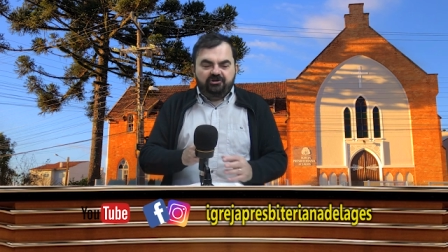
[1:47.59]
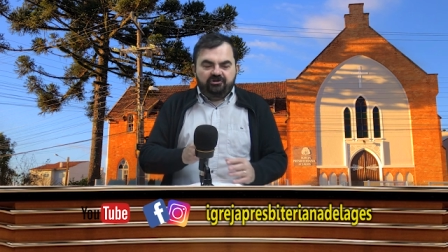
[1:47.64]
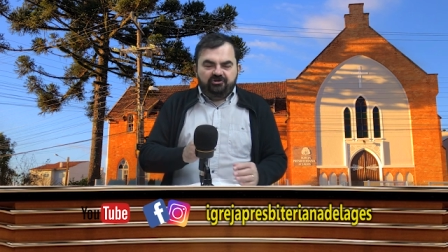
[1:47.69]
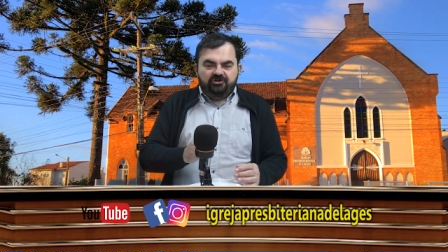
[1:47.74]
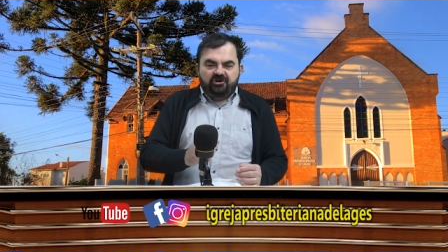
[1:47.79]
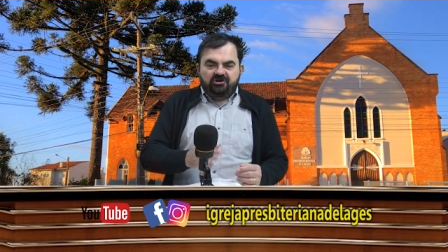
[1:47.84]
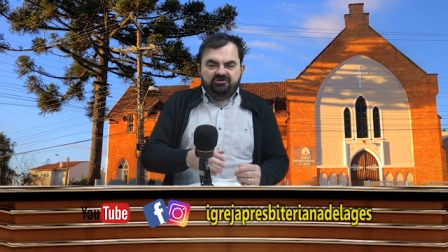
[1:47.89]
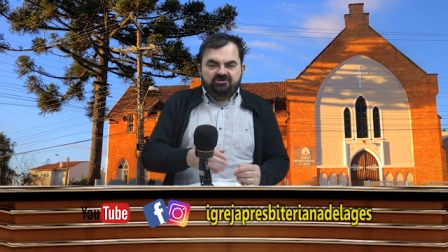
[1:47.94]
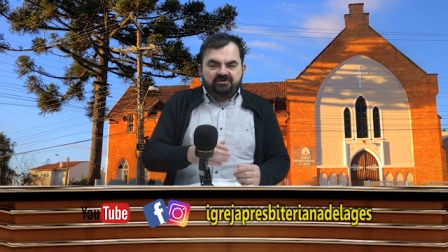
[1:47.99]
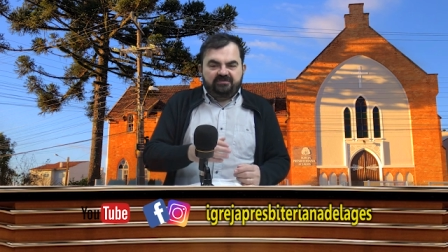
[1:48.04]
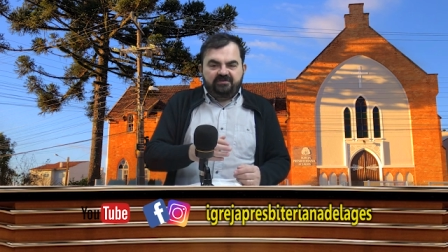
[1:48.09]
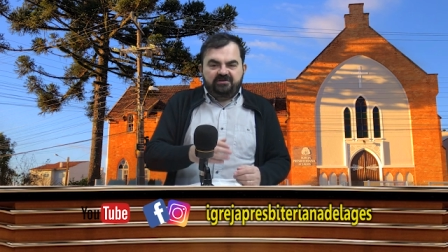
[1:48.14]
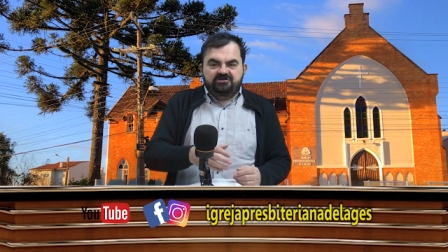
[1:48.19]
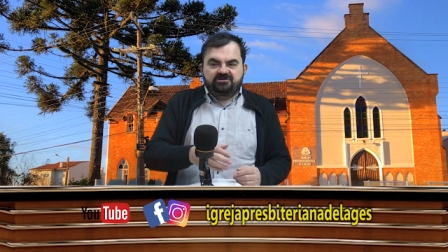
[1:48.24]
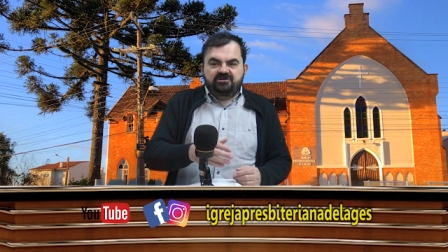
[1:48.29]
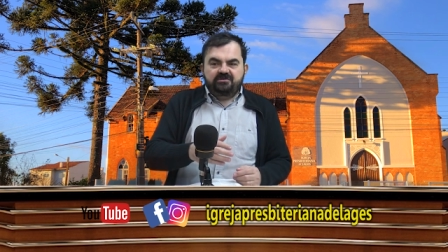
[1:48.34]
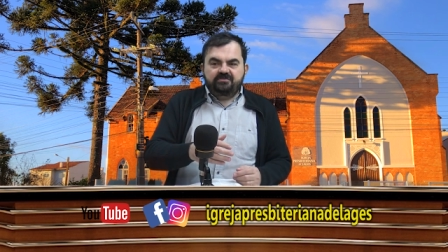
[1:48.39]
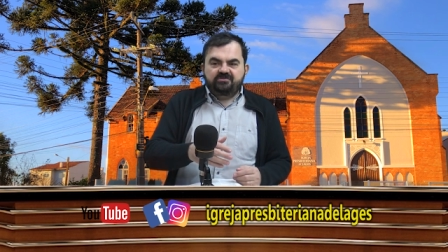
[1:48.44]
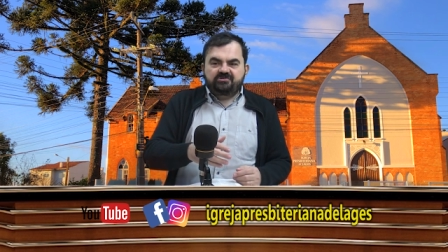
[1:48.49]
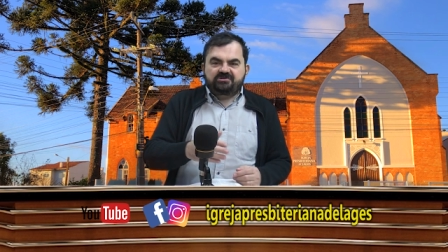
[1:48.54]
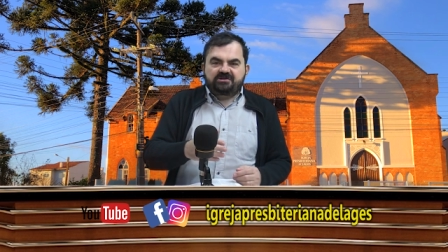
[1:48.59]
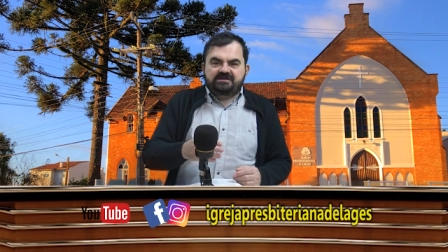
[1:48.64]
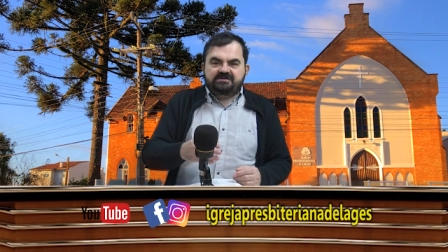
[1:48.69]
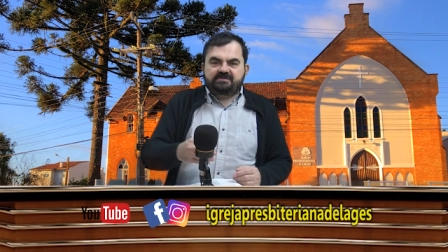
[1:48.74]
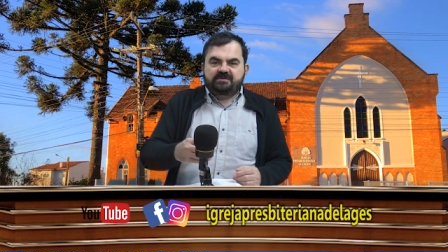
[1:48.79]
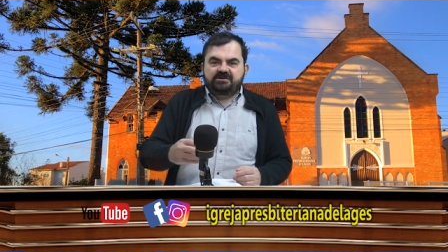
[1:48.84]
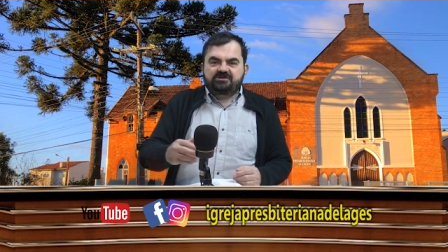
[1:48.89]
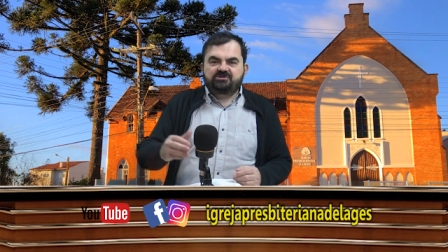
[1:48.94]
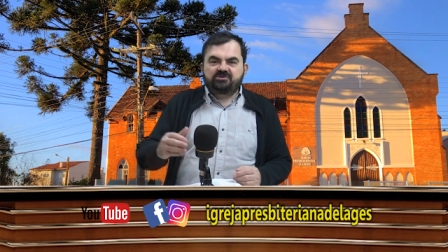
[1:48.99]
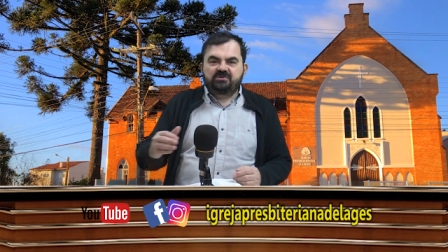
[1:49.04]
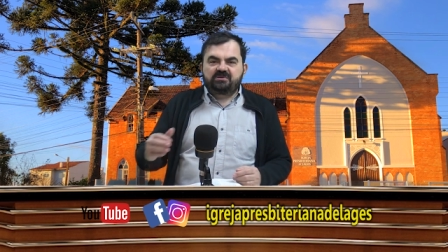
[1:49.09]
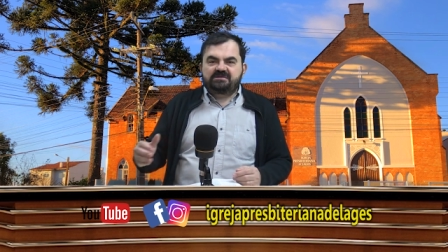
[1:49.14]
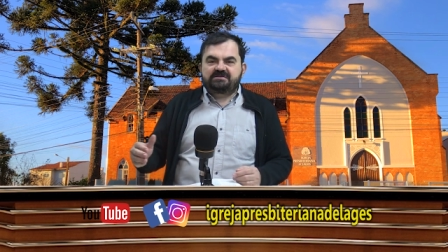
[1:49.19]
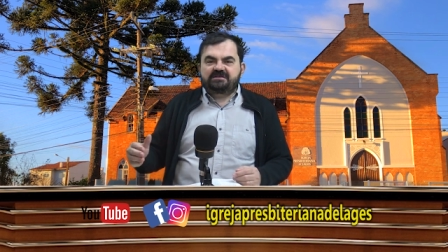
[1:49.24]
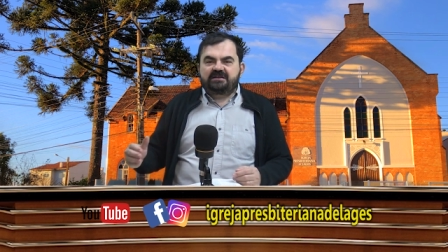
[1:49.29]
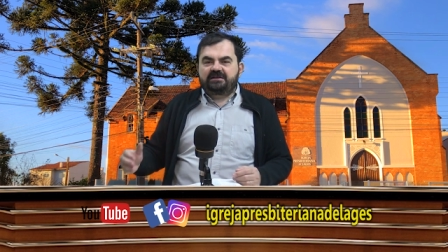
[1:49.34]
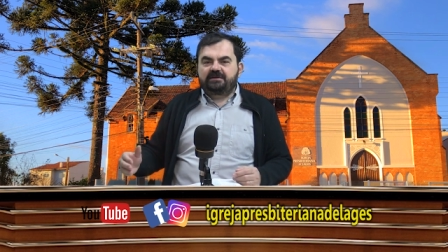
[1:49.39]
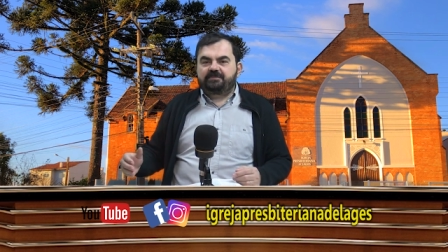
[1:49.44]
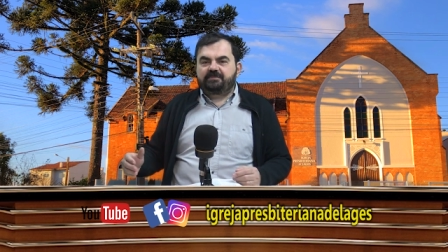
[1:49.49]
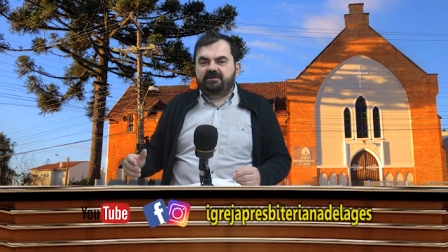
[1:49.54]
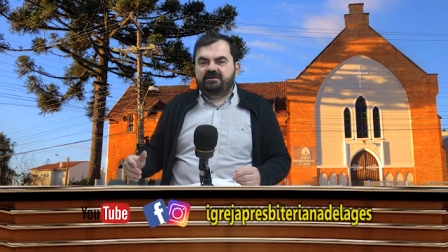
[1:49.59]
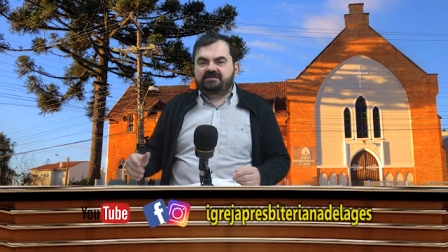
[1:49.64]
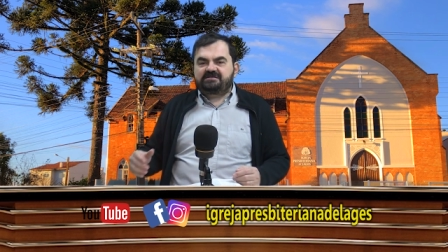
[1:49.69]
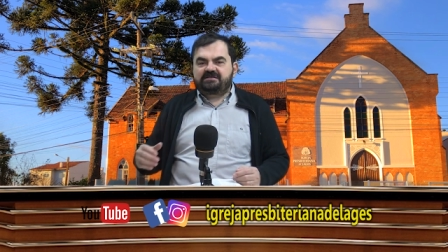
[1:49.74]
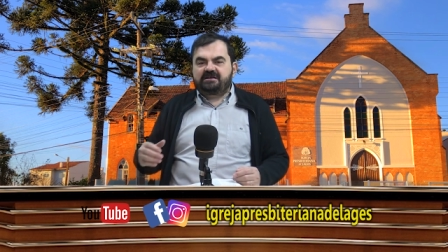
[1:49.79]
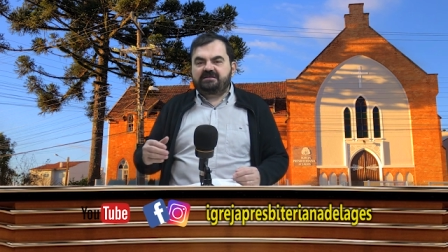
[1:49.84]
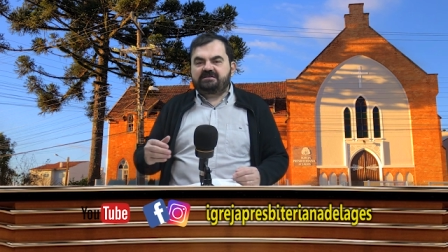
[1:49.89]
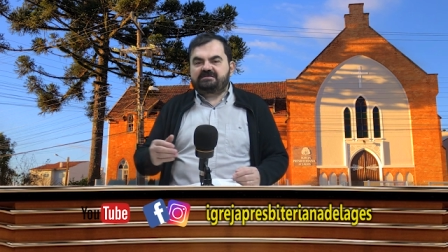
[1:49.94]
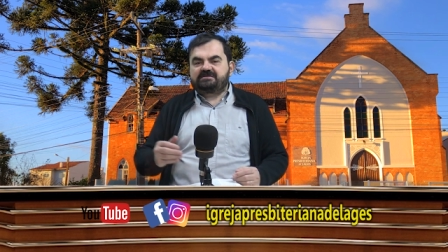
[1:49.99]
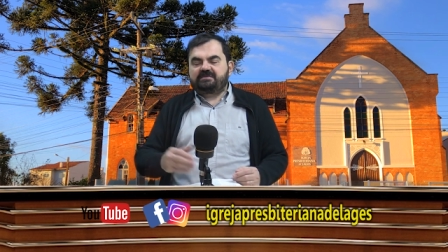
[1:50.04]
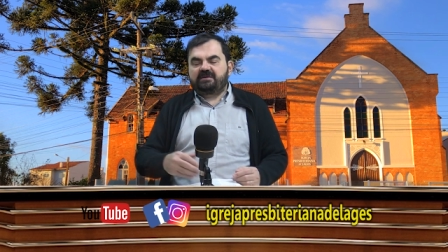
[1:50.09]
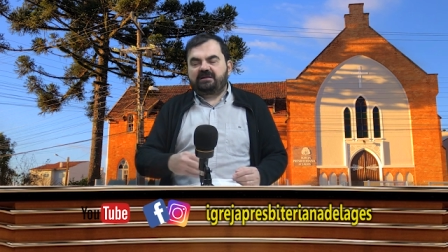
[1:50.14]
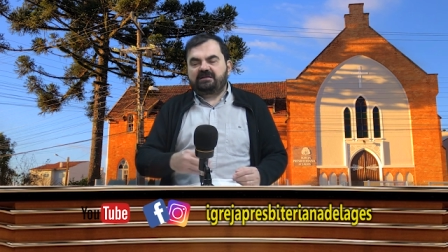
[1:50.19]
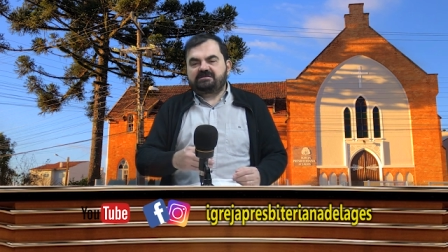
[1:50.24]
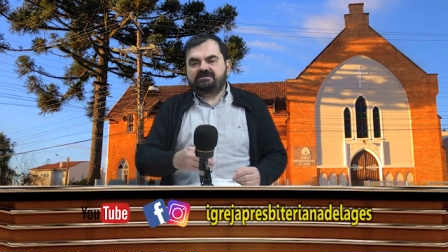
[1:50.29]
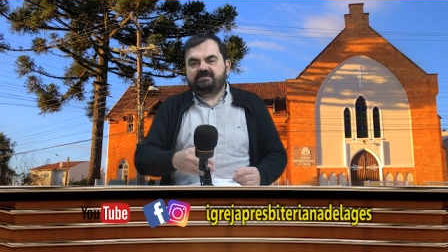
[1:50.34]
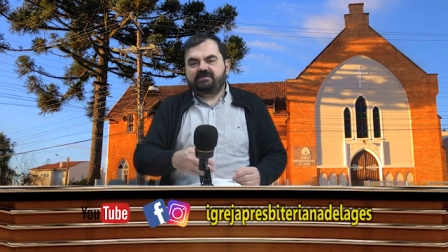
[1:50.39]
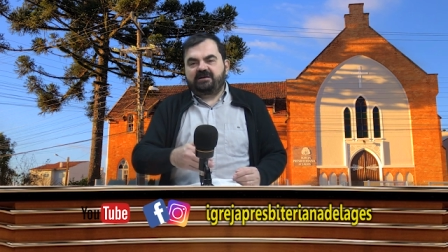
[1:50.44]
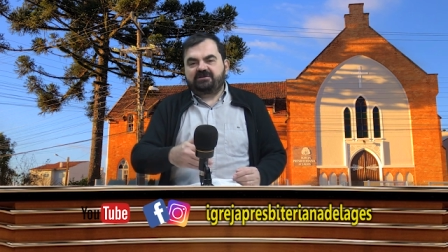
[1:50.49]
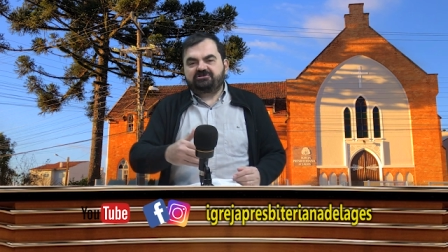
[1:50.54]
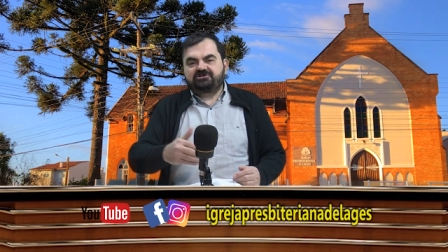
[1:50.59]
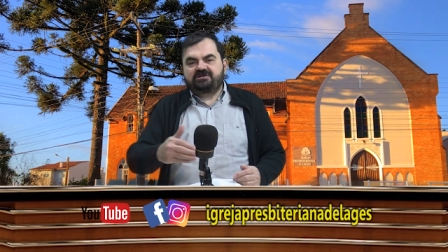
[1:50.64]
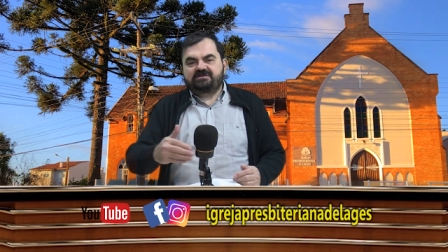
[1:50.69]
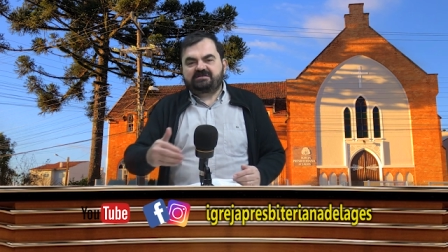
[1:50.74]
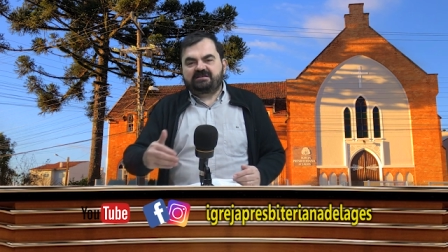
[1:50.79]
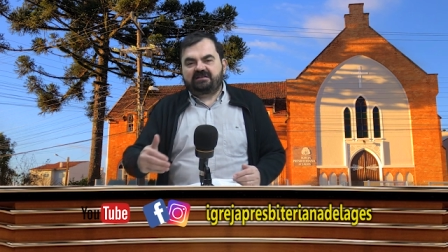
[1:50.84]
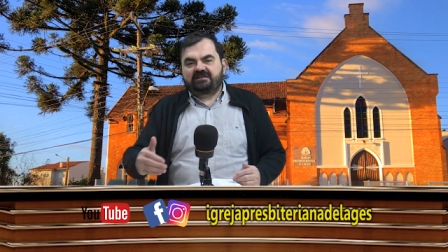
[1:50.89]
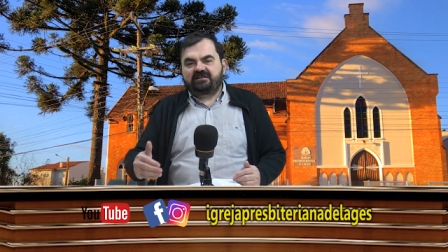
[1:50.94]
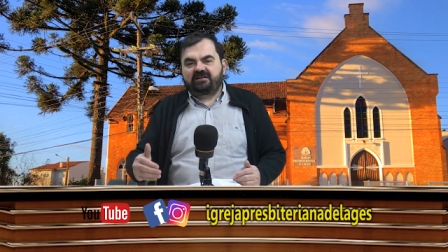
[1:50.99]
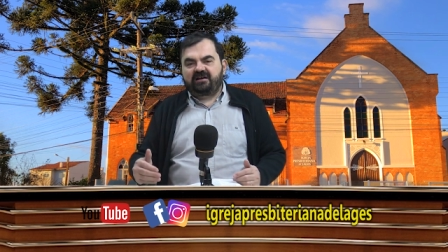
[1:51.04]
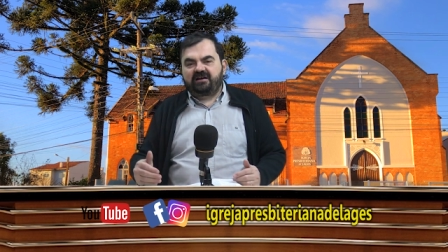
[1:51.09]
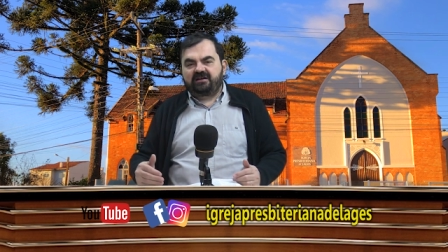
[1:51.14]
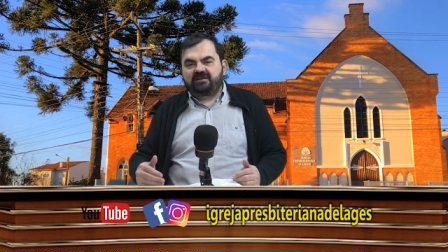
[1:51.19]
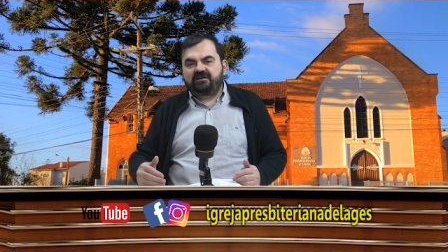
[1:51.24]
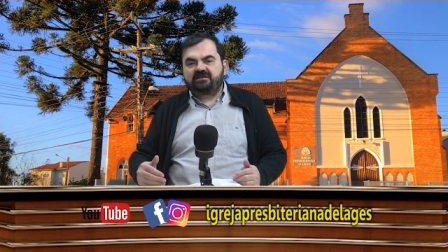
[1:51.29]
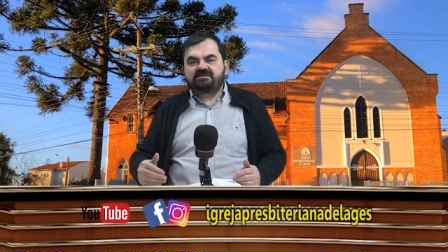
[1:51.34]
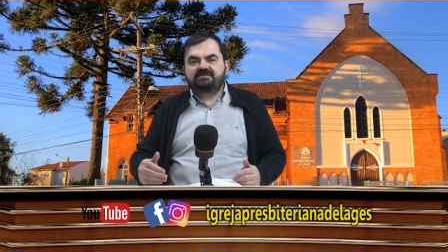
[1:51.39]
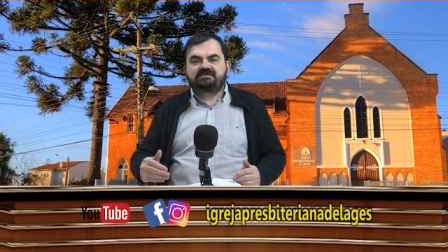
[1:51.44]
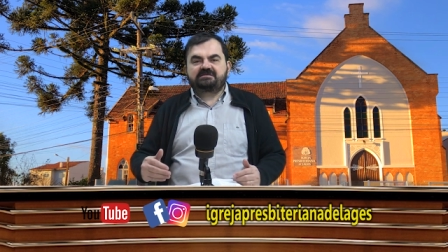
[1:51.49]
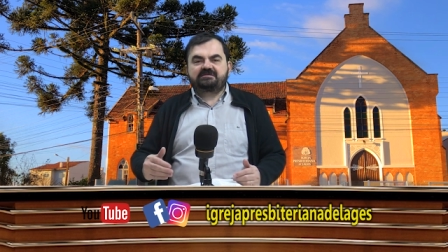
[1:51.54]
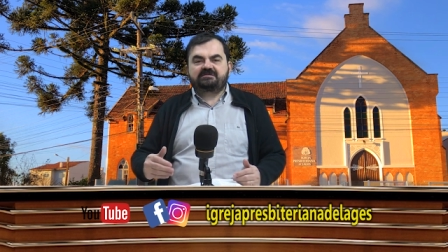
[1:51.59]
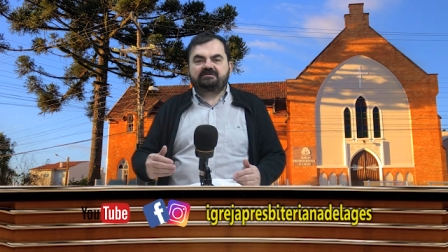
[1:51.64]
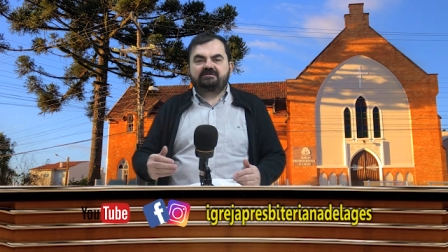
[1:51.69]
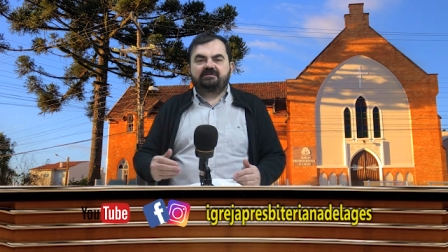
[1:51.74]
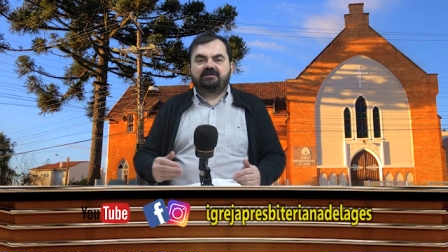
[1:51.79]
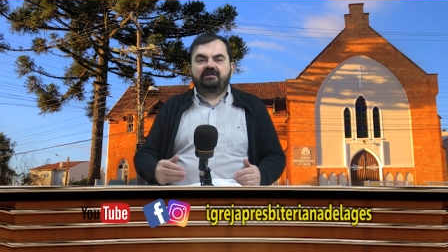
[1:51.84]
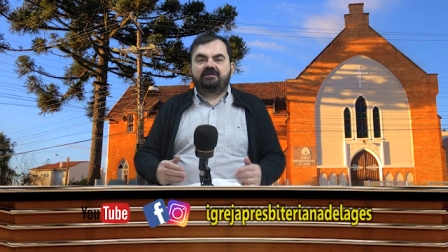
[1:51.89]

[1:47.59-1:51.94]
nós dividimos as pessoas ali presentes pelas faixas etárias.